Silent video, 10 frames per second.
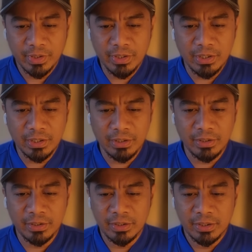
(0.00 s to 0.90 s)
gila
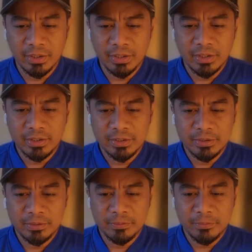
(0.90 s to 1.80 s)
eh
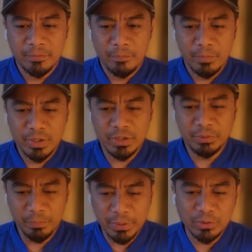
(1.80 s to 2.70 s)
macam
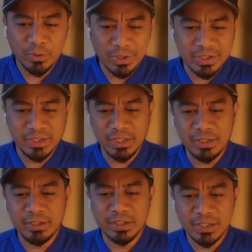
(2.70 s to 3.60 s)
tempat orang
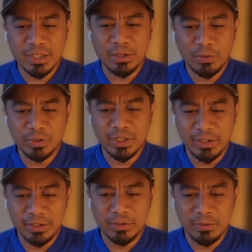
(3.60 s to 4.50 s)
sendiri saja ya sekarang hotel
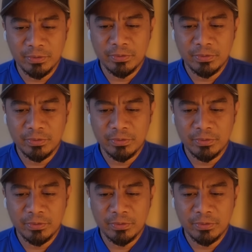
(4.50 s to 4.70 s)
nih tau